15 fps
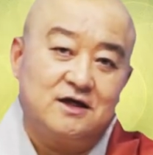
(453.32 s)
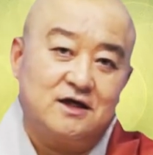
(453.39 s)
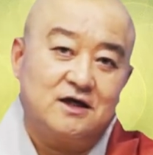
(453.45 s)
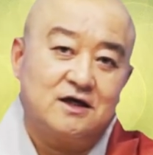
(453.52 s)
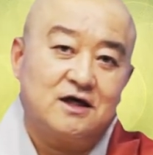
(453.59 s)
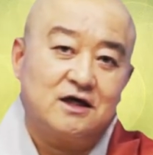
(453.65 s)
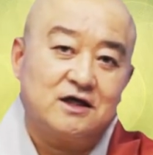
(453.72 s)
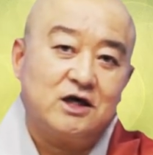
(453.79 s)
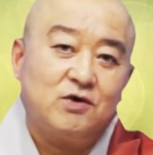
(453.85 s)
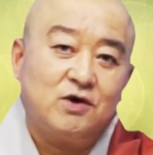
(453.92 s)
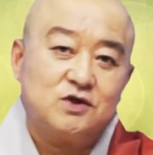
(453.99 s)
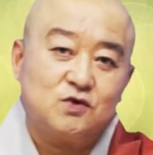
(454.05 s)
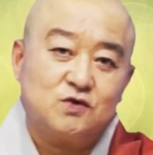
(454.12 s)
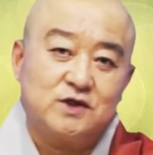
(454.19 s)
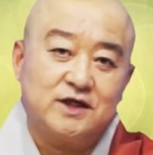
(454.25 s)
인간계와
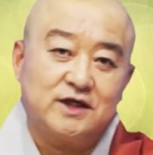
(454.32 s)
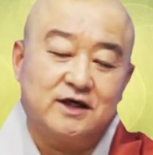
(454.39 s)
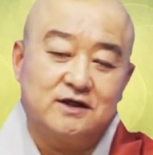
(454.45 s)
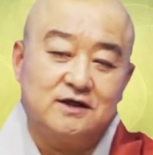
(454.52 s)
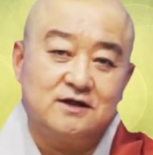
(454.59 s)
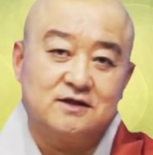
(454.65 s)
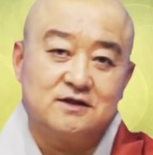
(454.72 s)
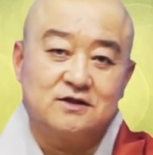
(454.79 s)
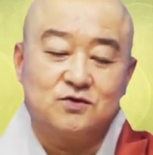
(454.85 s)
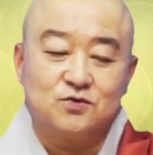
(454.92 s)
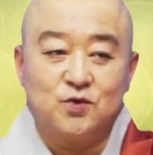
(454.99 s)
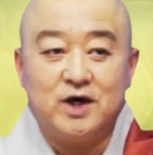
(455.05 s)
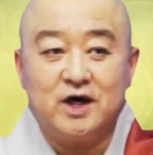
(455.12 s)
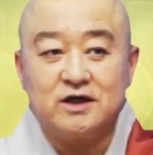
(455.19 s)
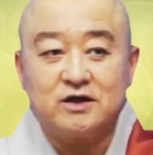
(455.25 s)
축생계는
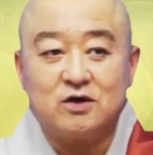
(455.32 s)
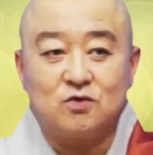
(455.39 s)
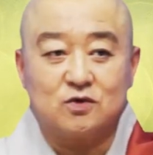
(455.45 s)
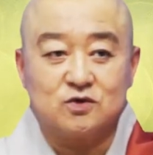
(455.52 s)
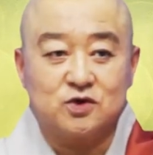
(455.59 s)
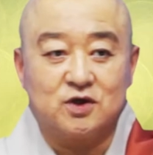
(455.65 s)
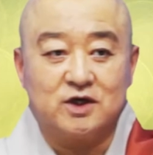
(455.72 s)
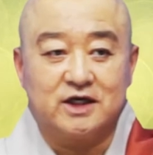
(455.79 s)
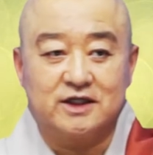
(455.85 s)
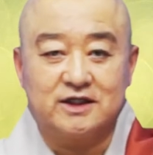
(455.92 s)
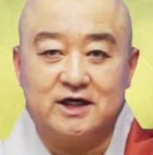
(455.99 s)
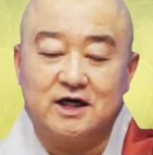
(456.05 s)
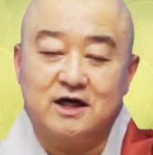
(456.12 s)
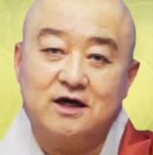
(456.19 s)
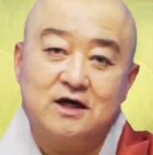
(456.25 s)
왜 함께 공존을
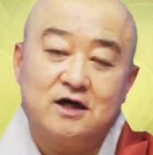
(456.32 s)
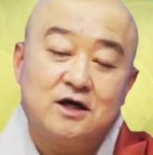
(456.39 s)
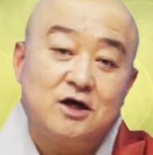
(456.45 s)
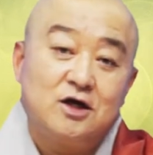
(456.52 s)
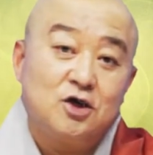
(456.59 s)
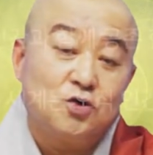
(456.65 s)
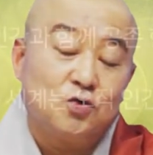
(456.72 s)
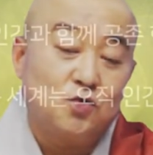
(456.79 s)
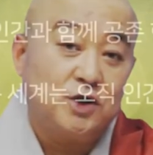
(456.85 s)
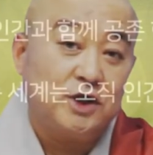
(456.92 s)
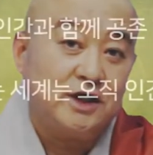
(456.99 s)
하느냐? 우리